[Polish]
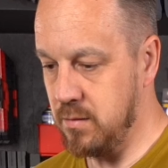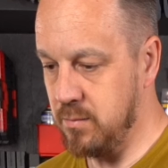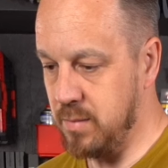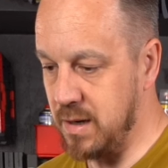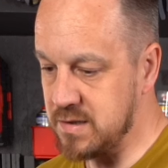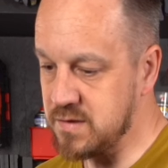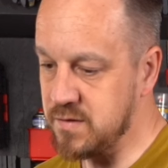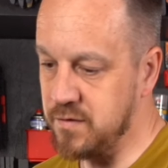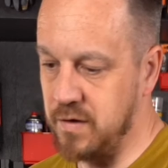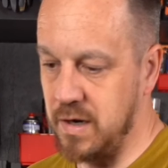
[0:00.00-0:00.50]

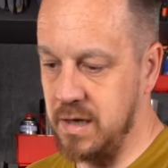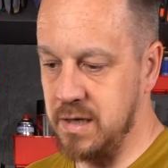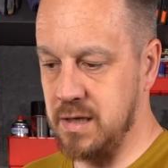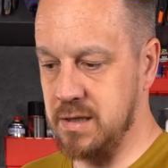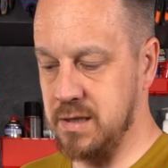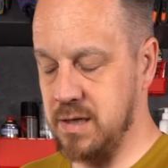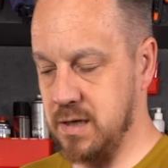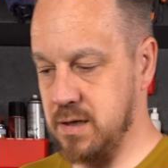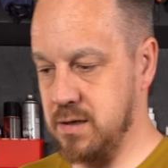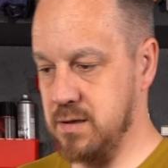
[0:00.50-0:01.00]
Bardzo fajna
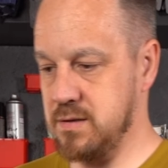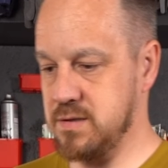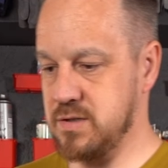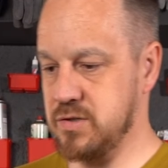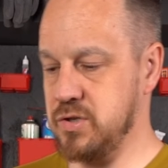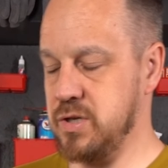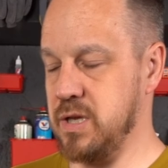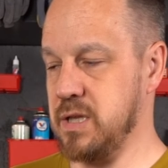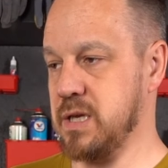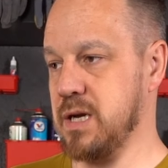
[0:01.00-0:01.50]
tak,
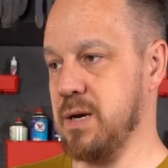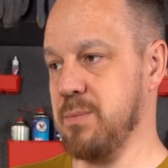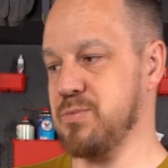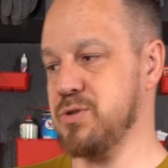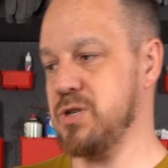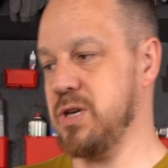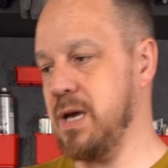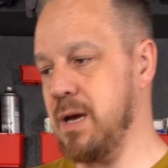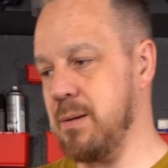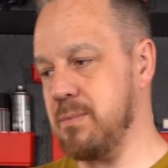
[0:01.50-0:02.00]
skrzynia, taka
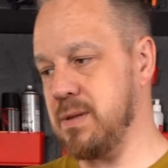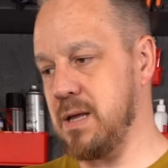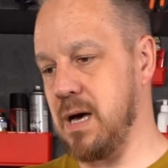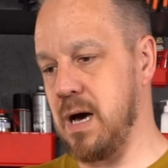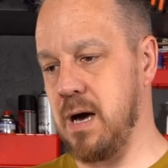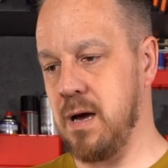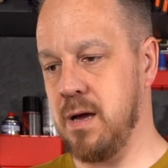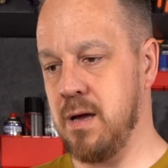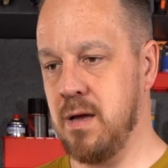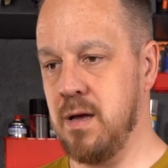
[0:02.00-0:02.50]

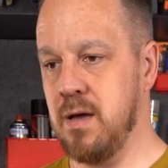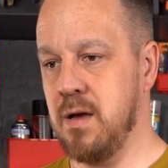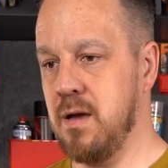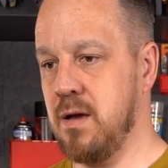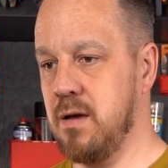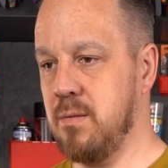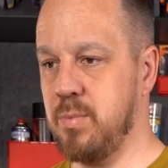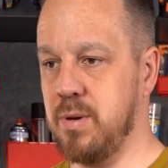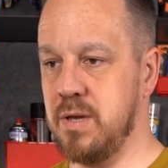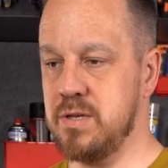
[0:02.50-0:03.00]
przyjemna,
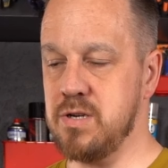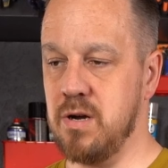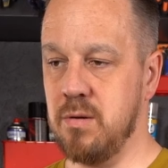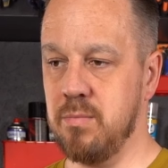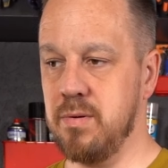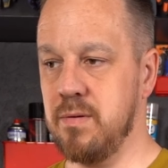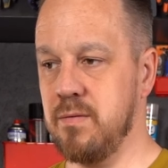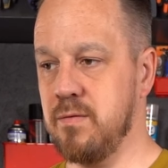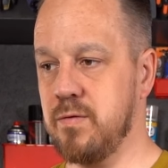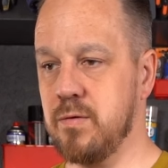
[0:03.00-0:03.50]

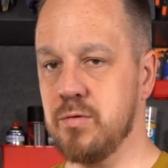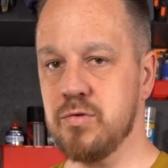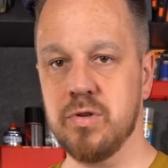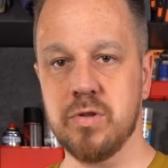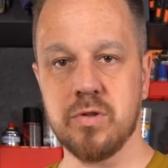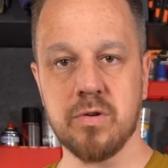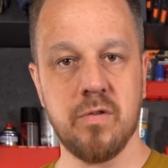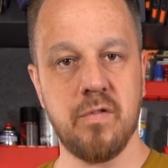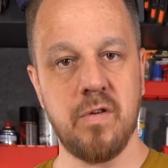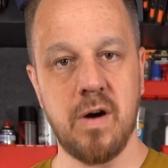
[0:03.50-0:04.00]
powiedziałbym, w
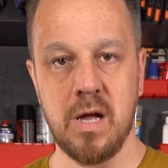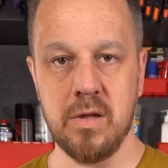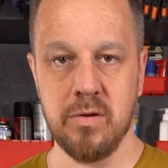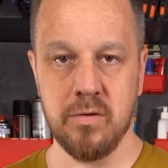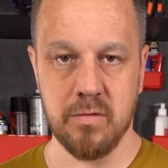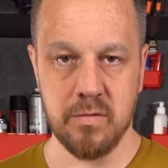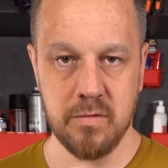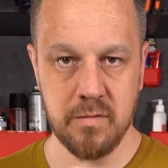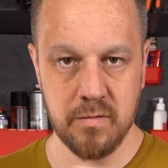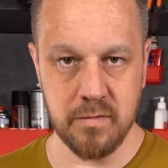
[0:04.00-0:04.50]

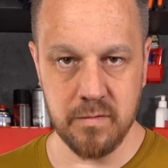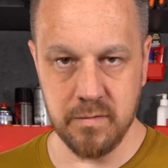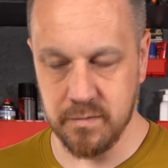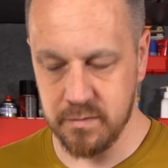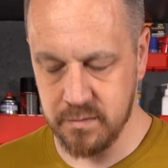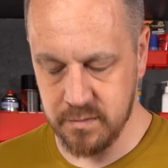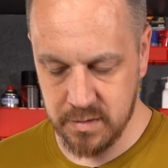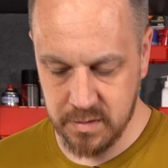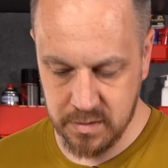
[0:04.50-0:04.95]
użytkowaniu, w,